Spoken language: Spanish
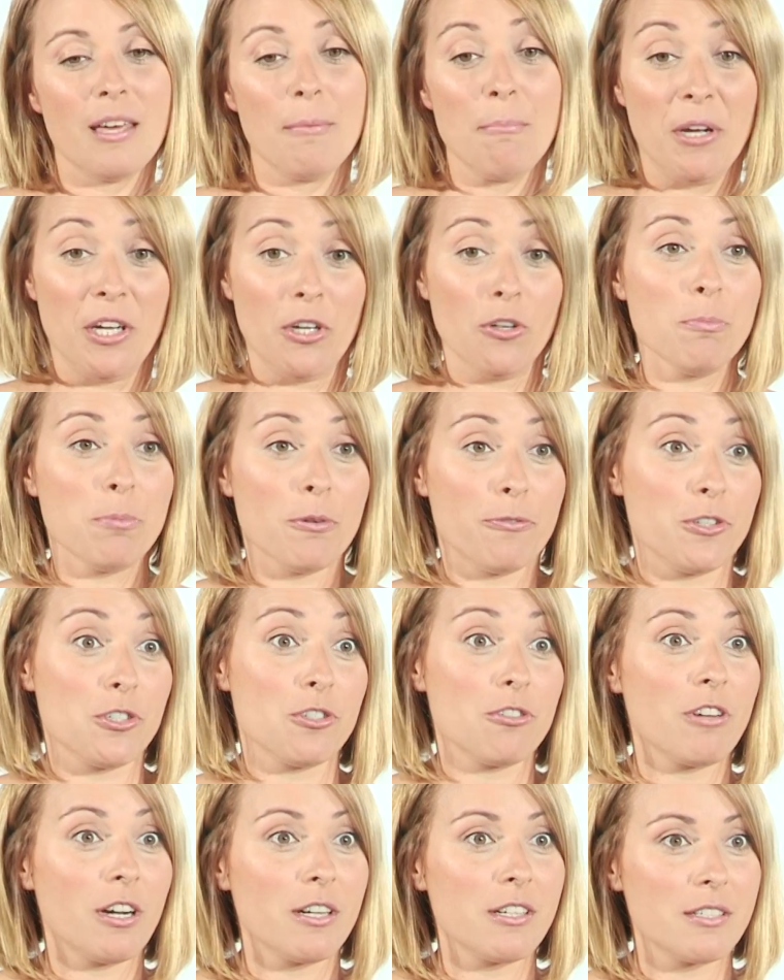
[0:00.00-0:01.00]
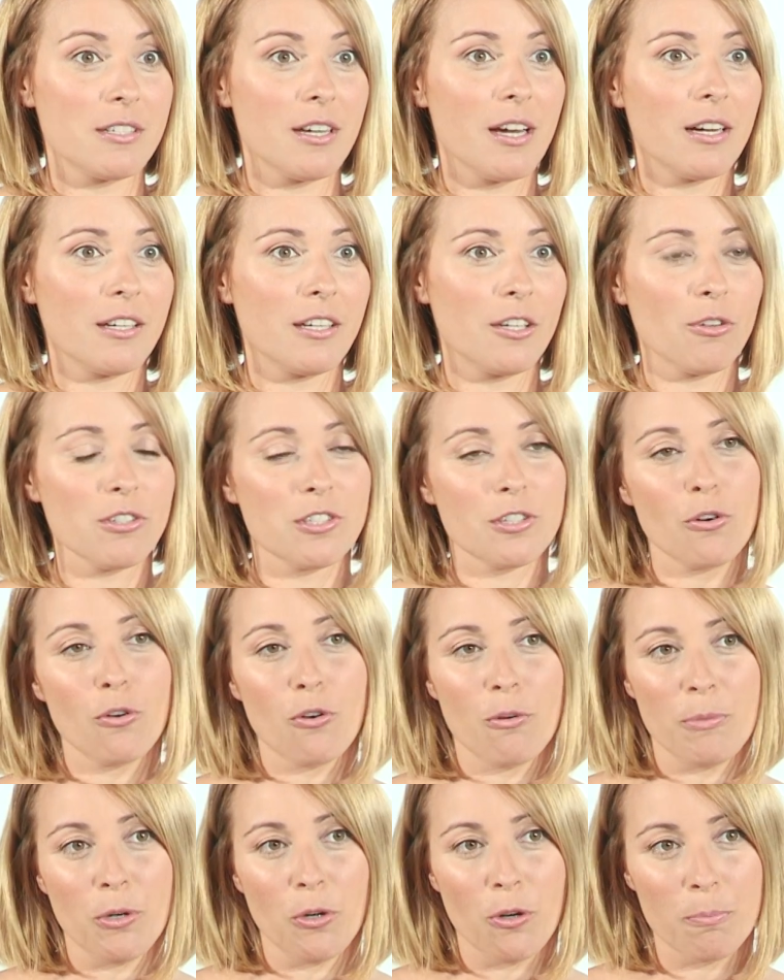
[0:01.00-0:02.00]
Eh, me quiero profesionalizar, quiero hacerlo
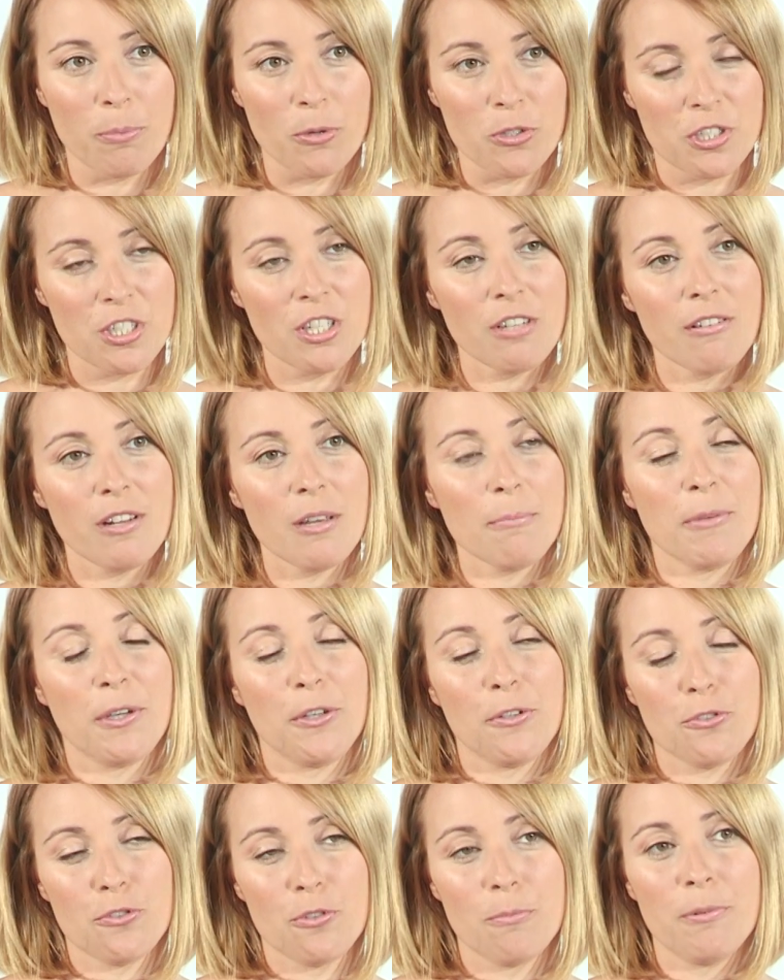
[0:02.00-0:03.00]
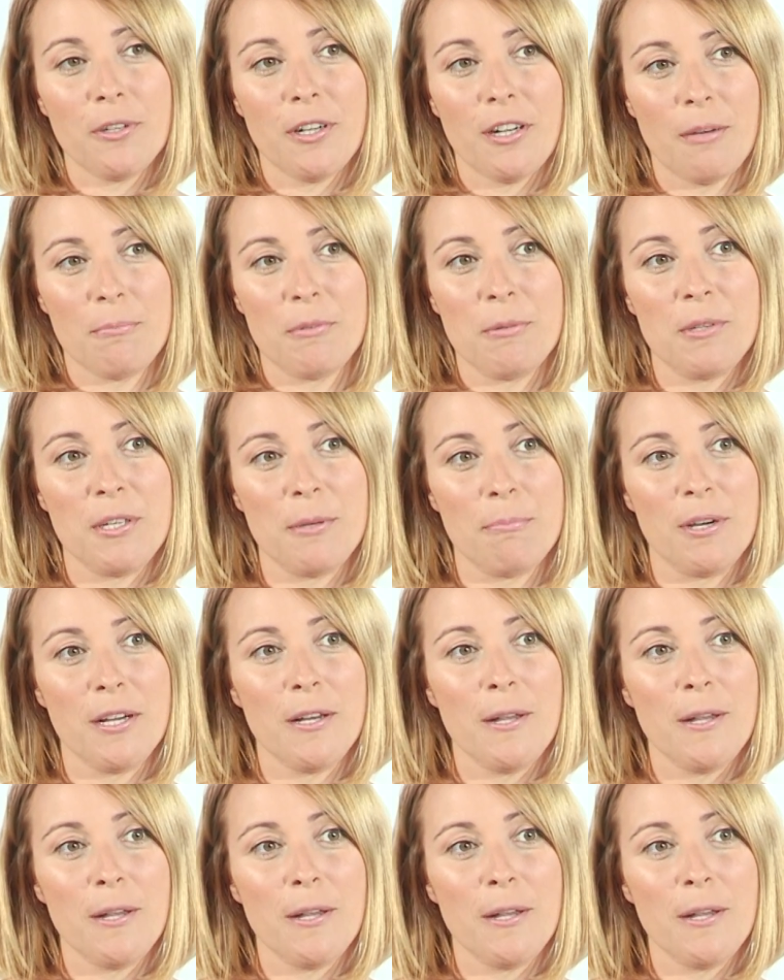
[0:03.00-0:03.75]
lo mejor posible, me quiero superar a mí misma.